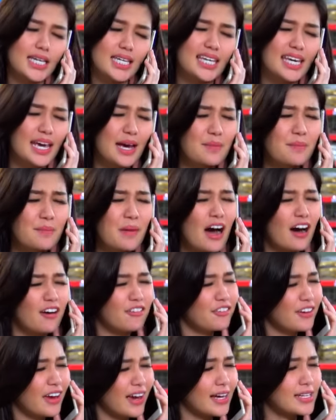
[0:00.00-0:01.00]
Iya, maaf
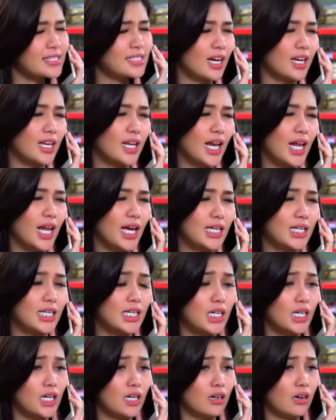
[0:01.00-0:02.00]
ya sekali
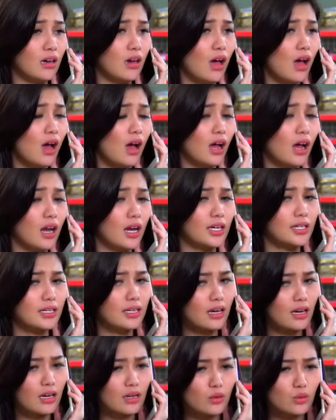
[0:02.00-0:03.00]
lagi.
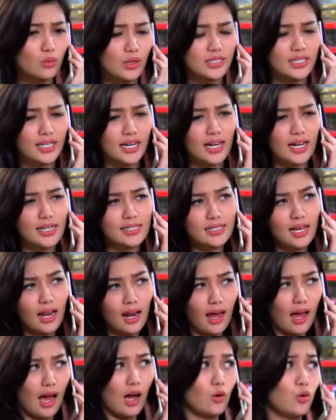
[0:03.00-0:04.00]
Lagian wajar aja
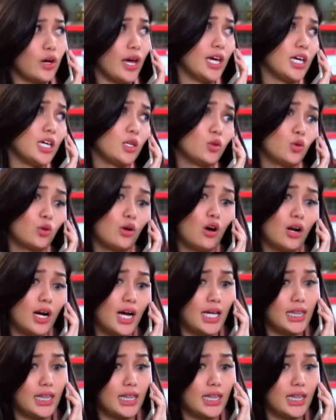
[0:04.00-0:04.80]
lah aku kayak gitu ke orang